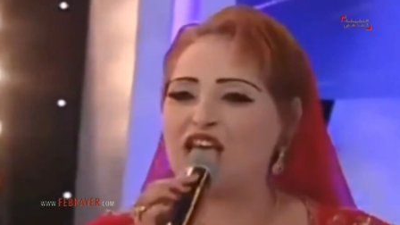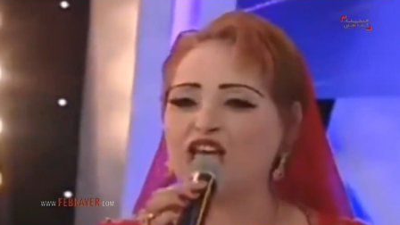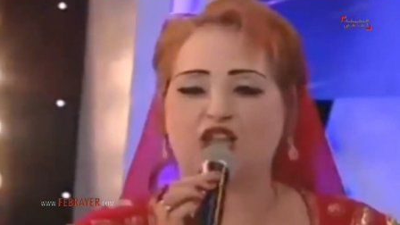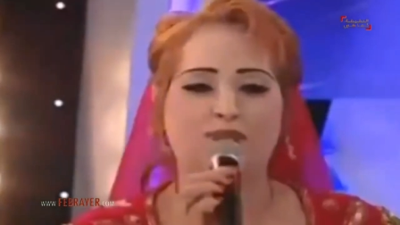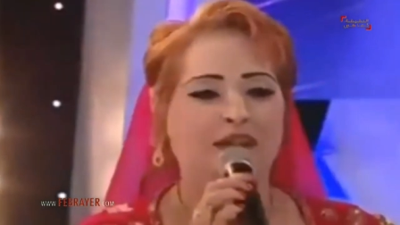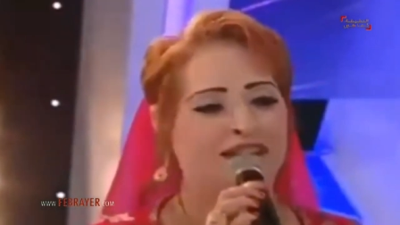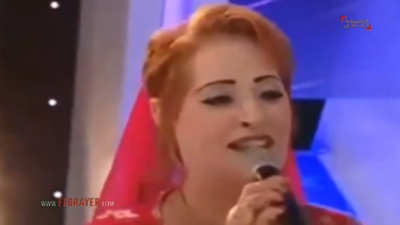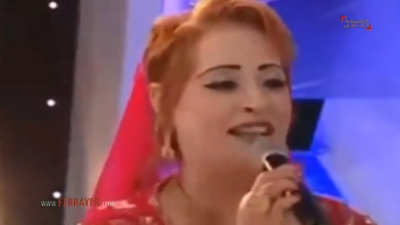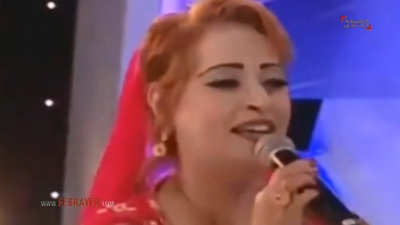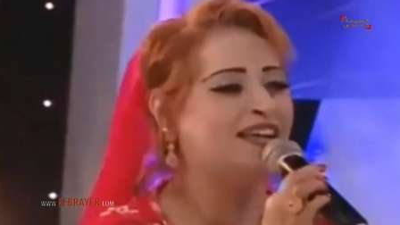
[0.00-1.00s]

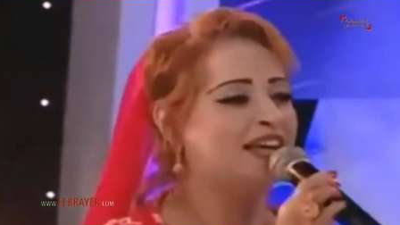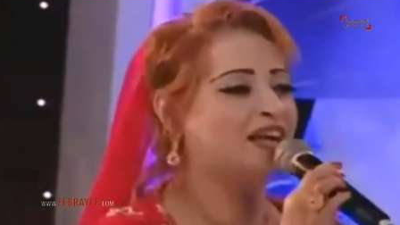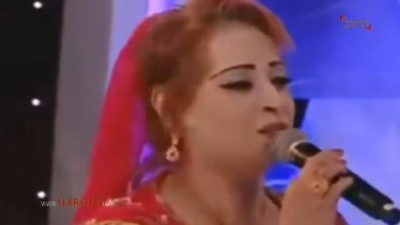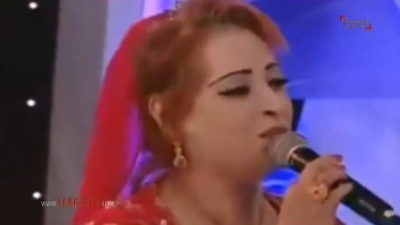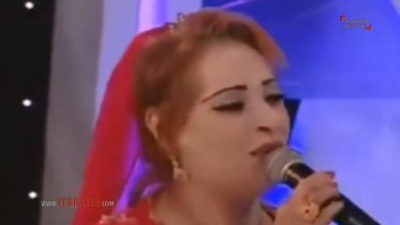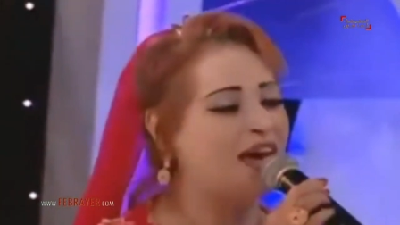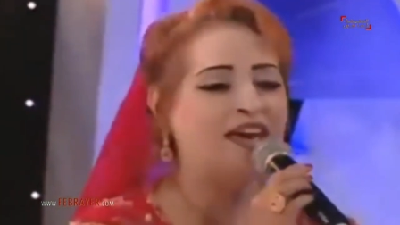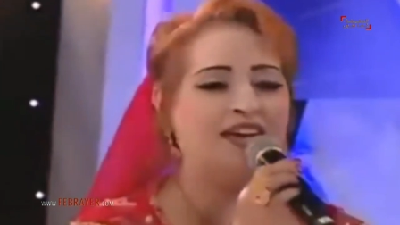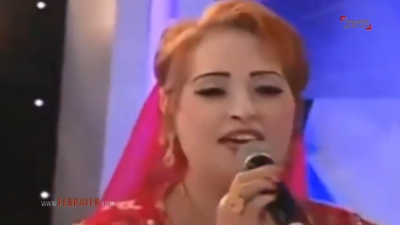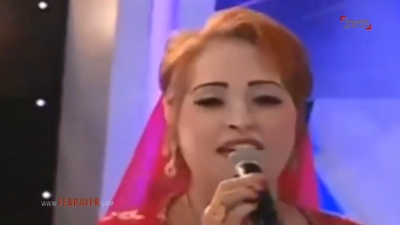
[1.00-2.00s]
94
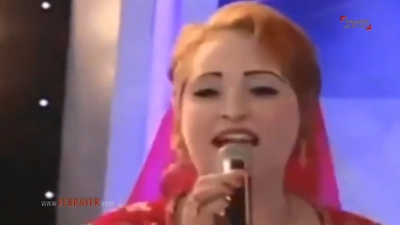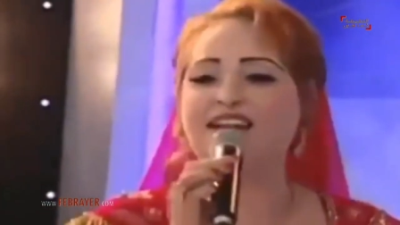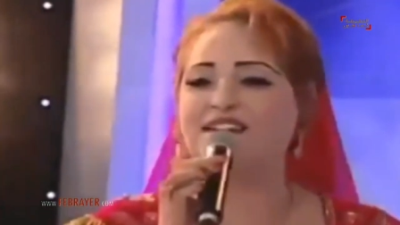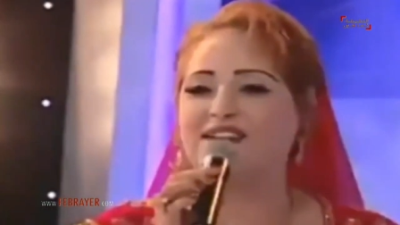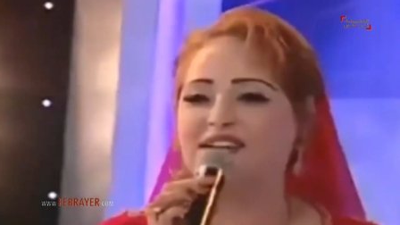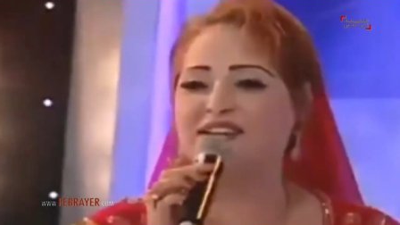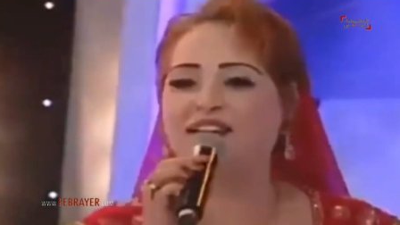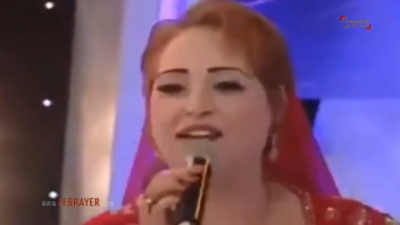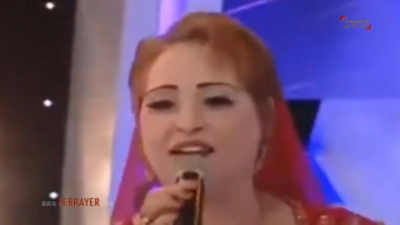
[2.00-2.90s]
لقيتها ما عندها لا جروب